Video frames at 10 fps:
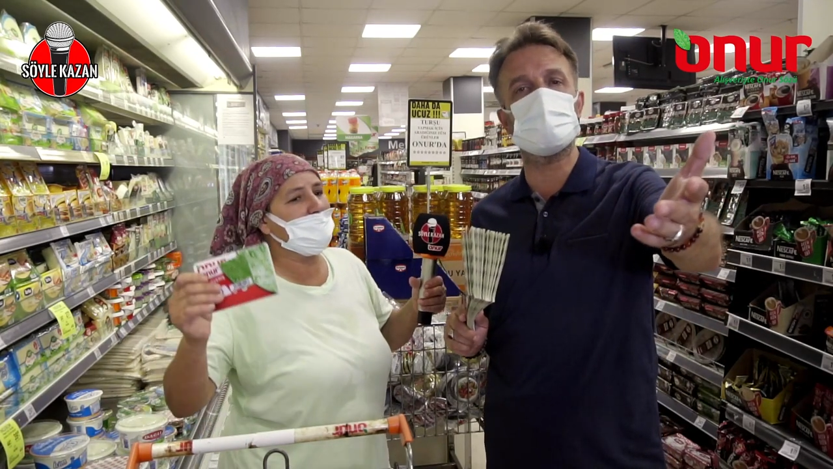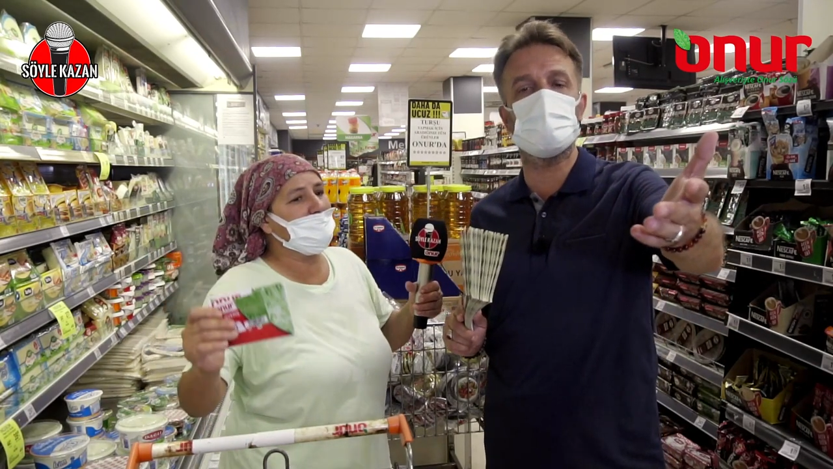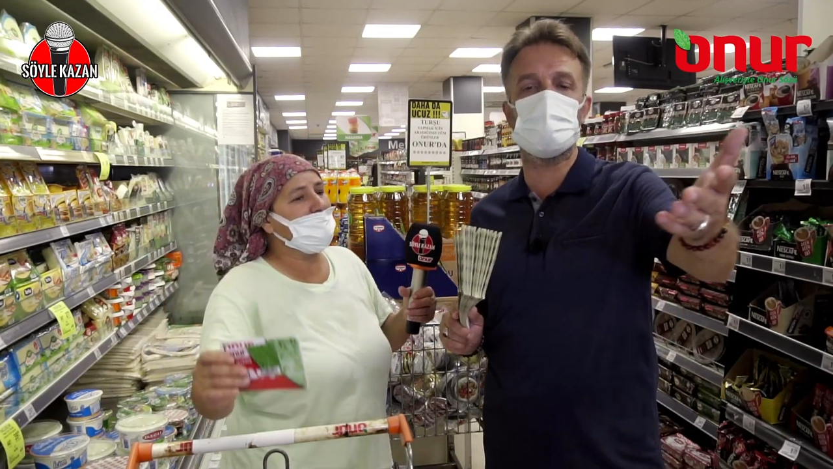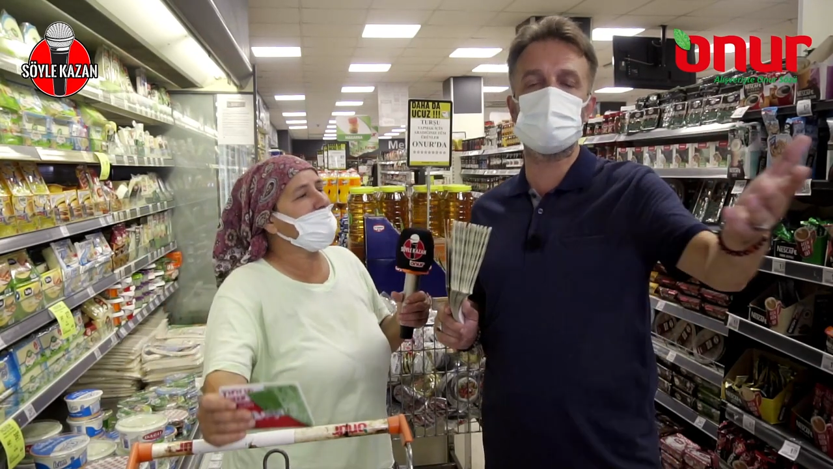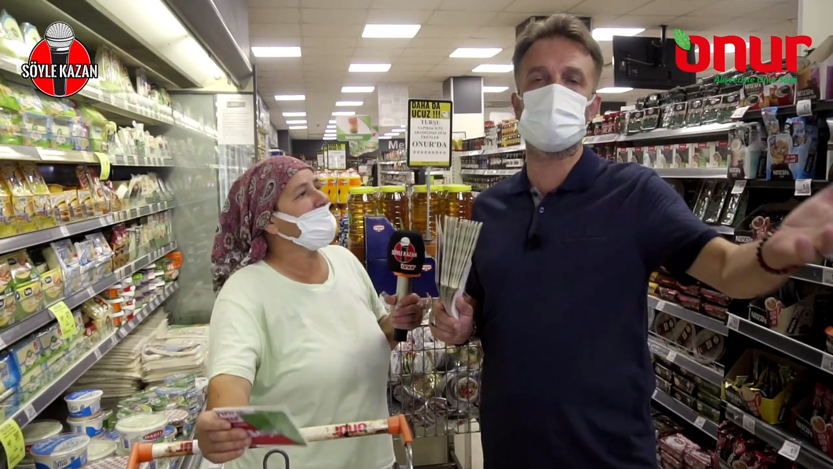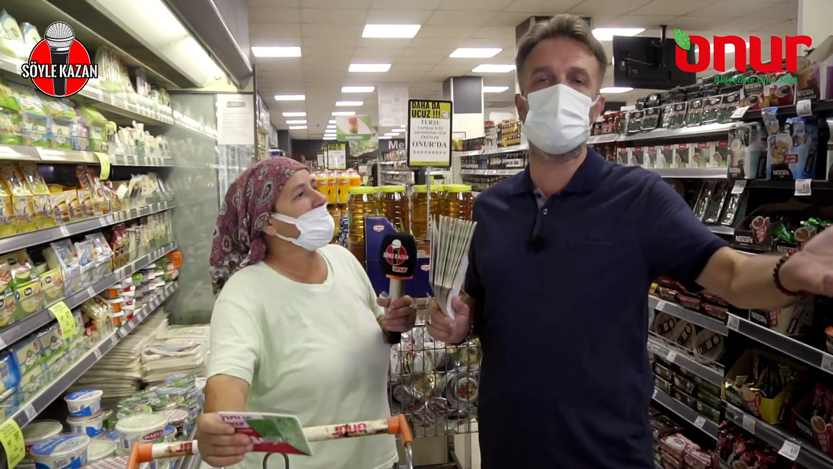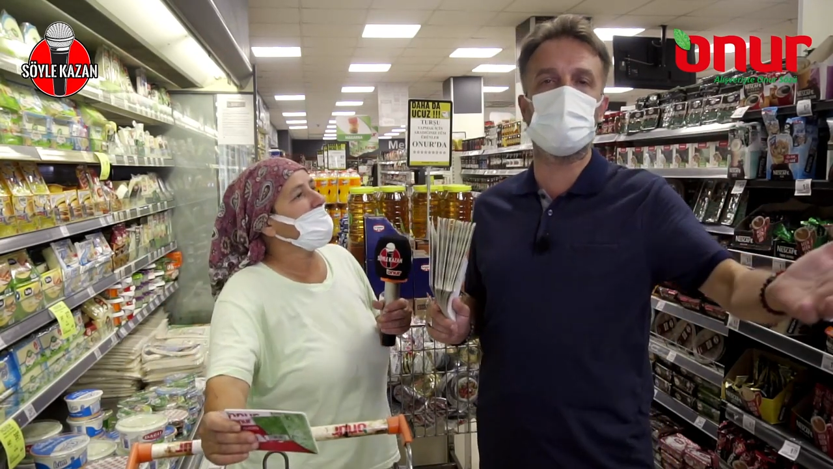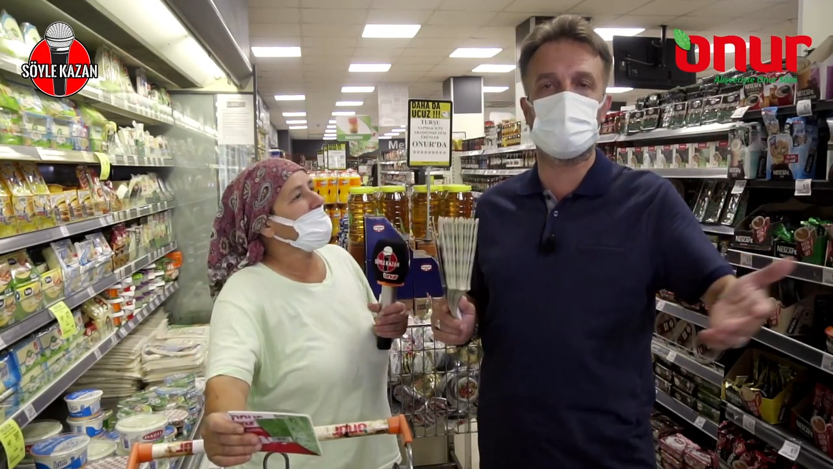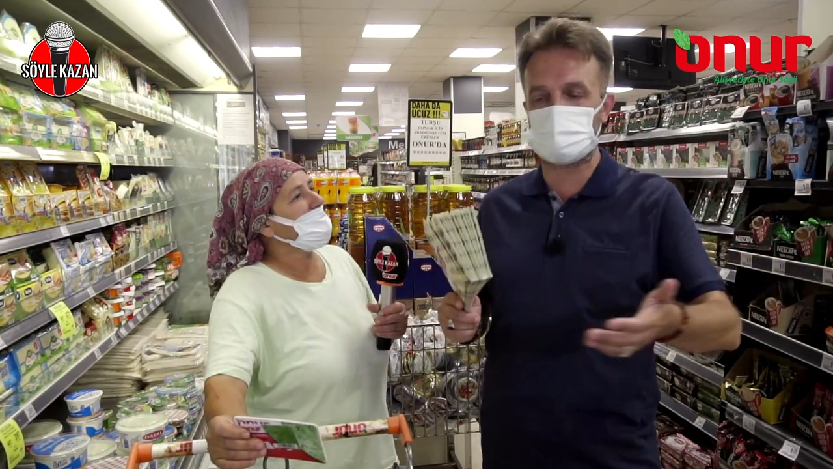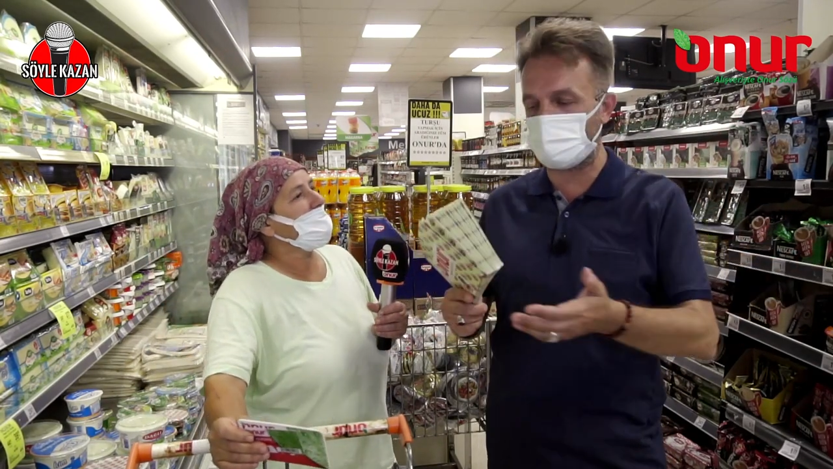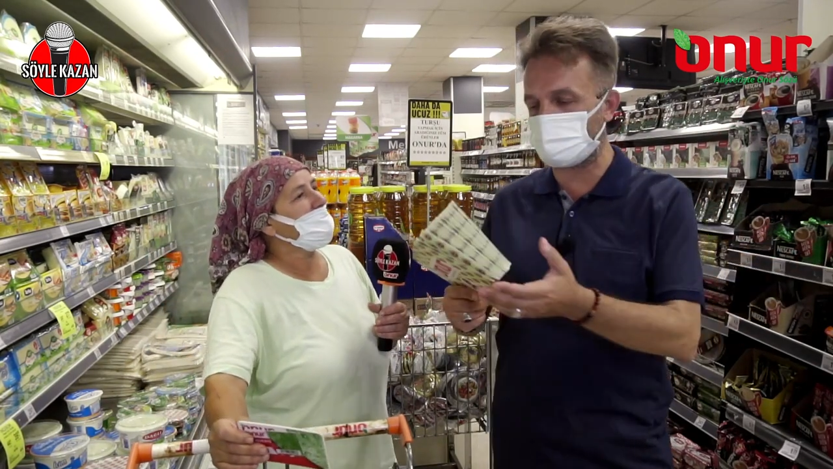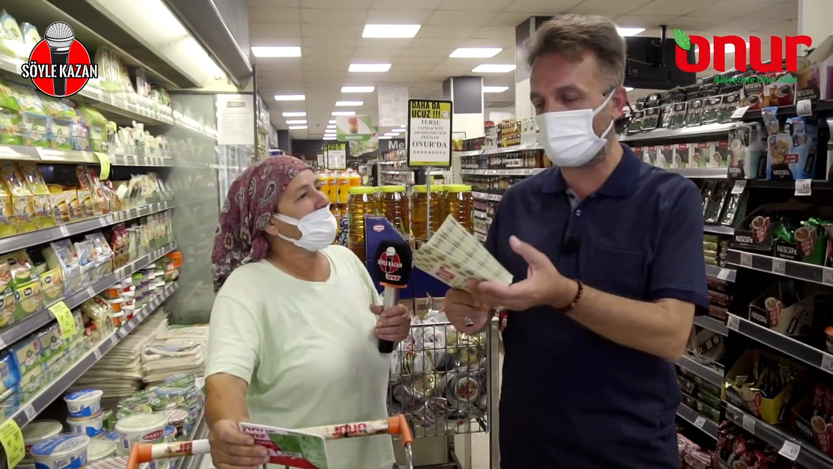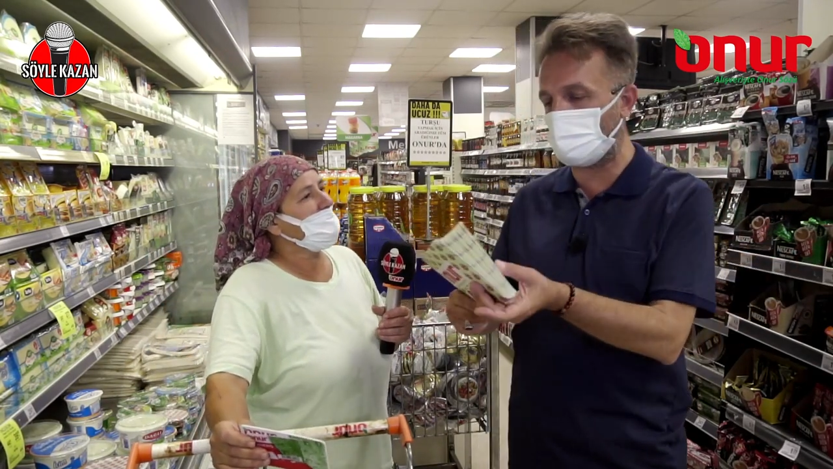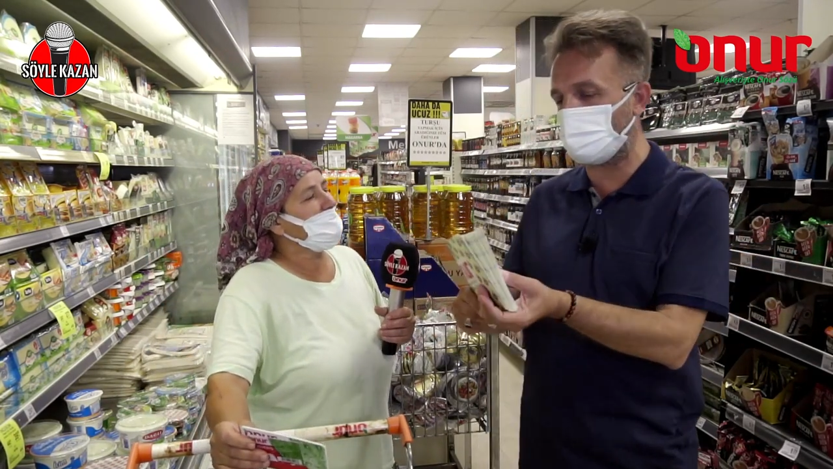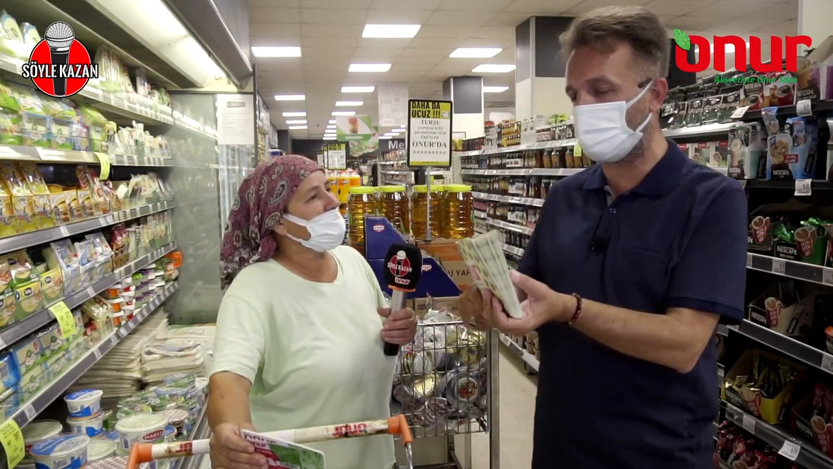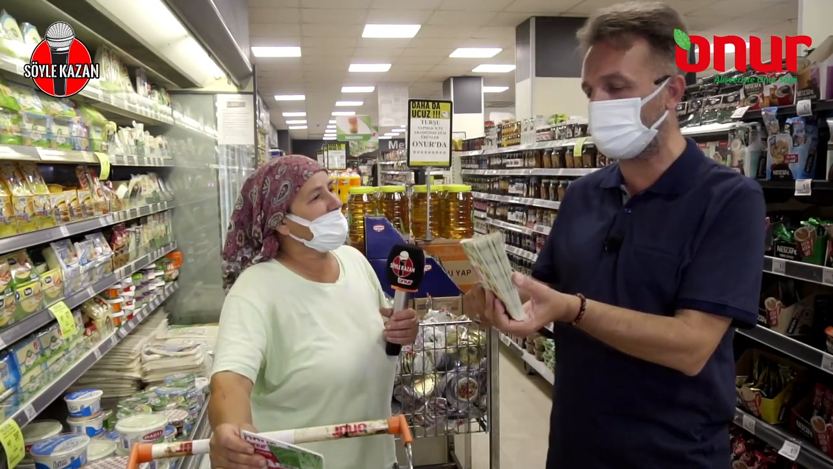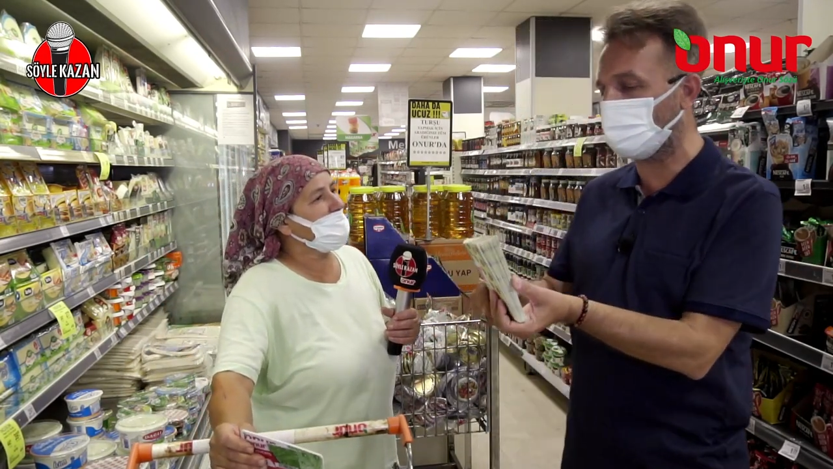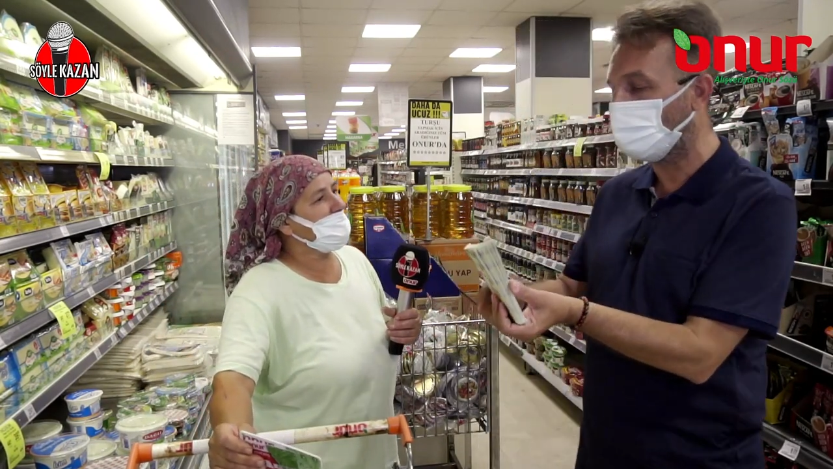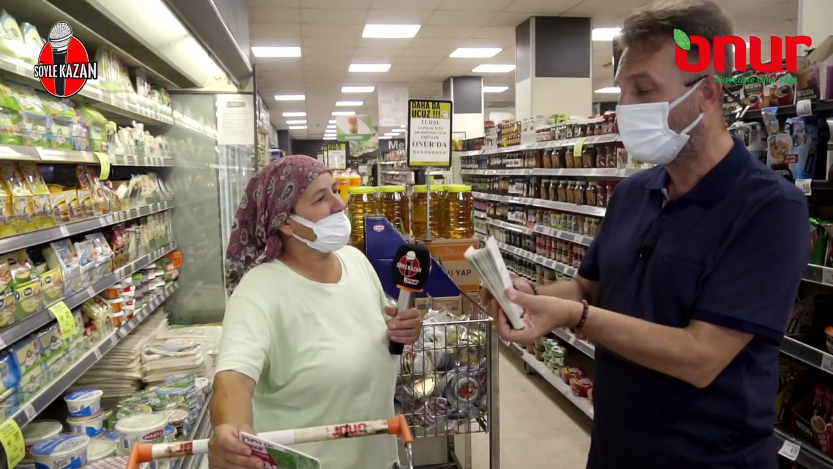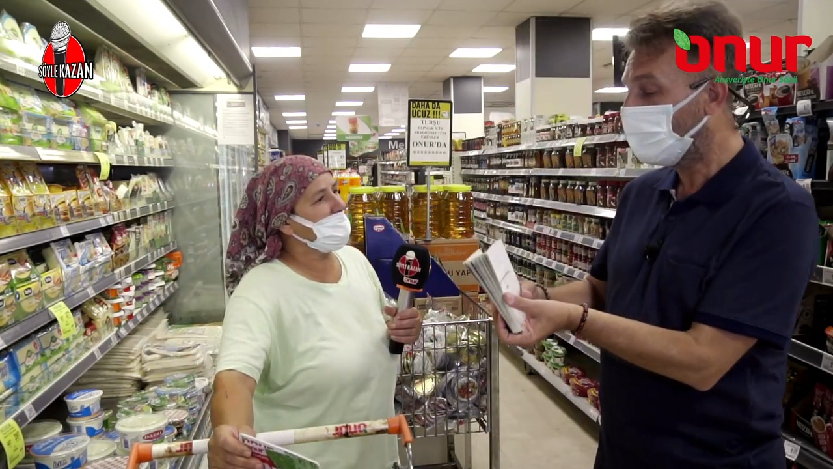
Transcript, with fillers: söylerim, söyleyemezsem söyleyemem diyor.